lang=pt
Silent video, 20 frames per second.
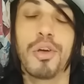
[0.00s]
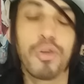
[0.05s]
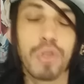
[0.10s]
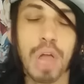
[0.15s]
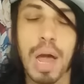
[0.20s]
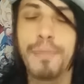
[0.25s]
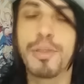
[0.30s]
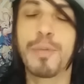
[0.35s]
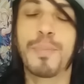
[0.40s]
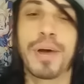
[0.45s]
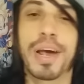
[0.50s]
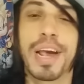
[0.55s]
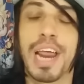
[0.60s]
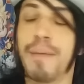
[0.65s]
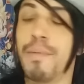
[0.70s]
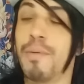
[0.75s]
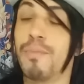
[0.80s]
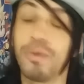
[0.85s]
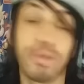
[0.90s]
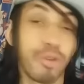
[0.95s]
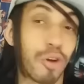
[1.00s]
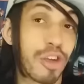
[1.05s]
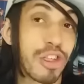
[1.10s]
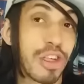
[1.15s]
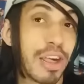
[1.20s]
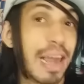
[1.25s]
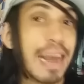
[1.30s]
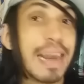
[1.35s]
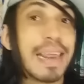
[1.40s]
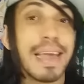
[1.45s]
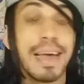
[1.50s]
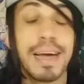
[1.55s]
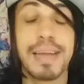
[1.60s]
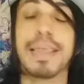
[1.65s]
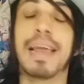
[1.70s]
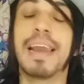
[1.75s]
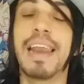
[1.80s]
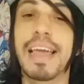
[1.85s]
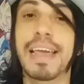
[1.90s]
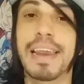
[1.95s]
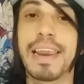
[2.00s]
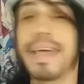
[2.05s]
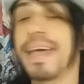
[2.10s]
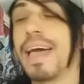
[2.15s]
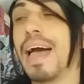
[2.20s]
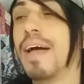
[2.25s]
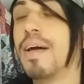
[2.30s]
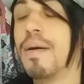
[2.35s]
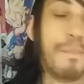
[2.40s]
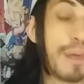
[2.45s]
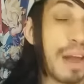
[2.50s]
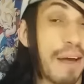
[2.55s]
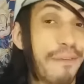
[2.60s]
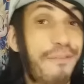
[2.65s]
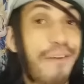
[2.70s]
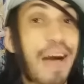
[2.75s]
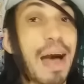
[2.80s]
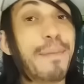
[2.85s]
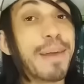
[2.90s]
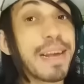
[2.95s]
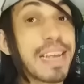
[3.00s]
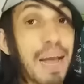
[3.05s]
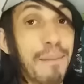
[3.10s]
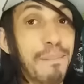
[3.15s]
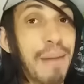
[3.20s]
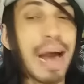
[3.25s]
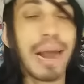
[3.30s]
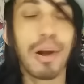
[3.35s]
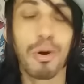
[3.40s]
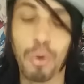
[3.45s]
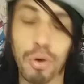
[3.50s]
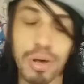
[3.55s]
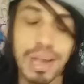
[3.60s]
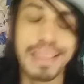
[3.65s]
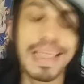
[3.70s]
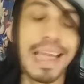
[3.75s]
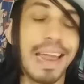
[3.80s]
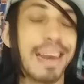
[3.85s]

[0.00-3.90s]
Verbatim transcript: E o nome do programa mudou de Eliana Alegria pra Fábrica Maluca da